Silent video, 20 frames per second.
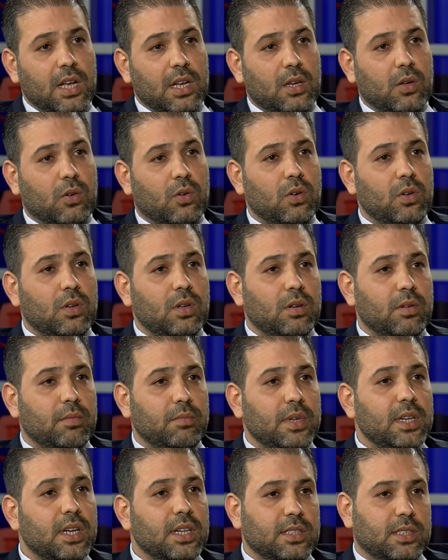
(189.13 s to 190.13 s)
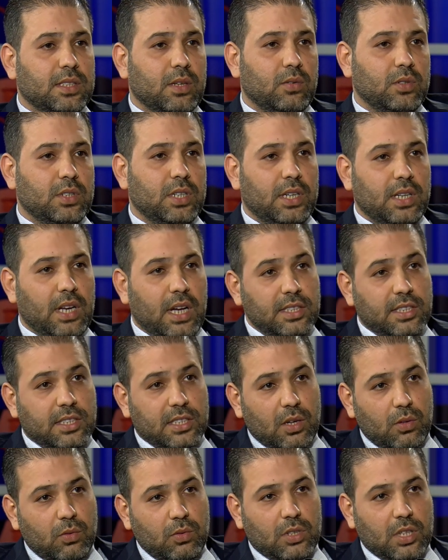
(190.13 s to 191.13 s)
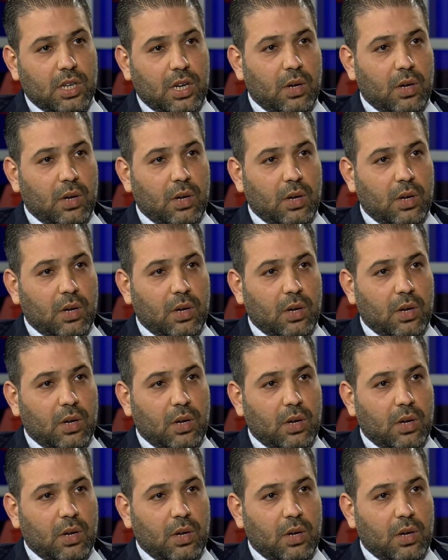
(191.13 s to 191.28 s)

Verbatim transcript: لكل من الزوجين الزوج